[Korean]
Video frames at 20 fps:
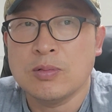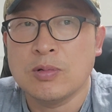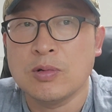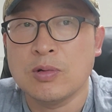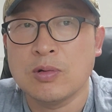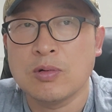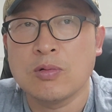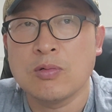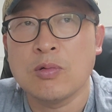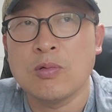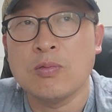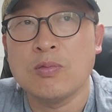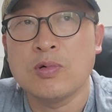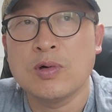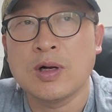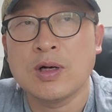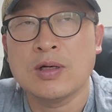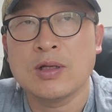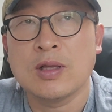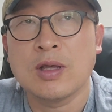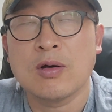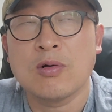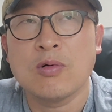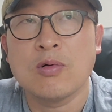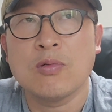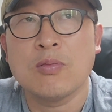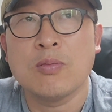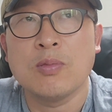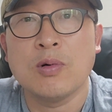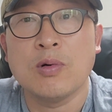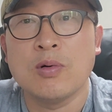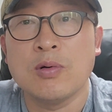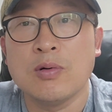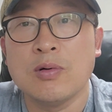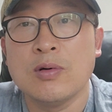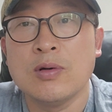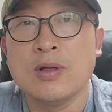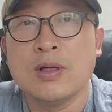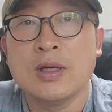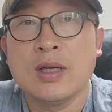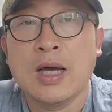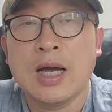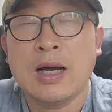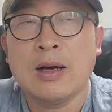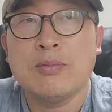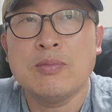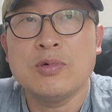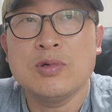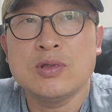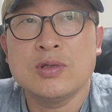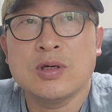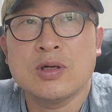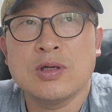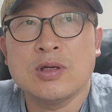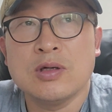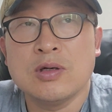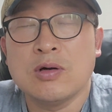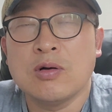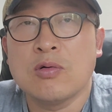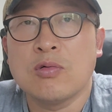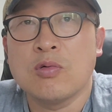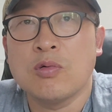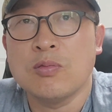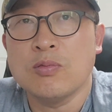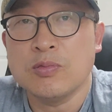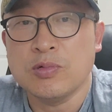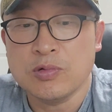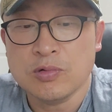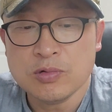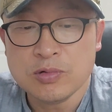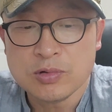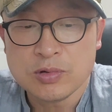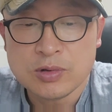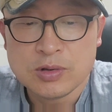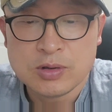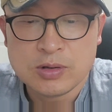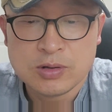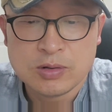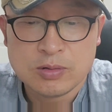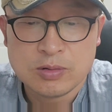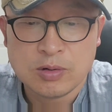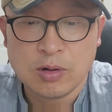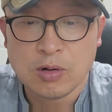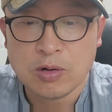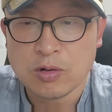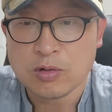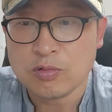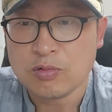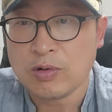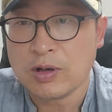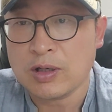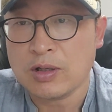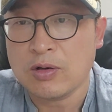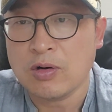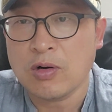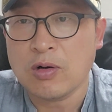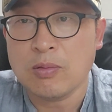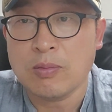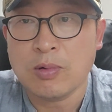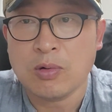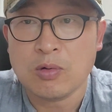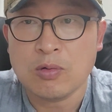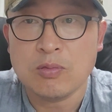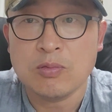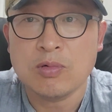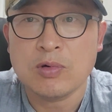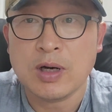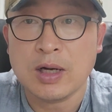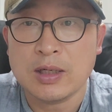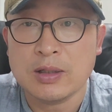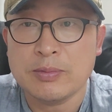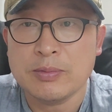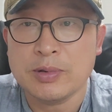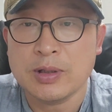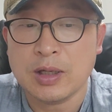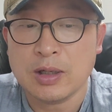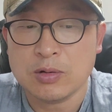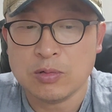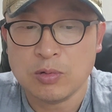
뭐 공부라는 게 꼭 뭐 학문적인 이런 공부, 영어, 수학 이런 것만 공부가 아닙니다.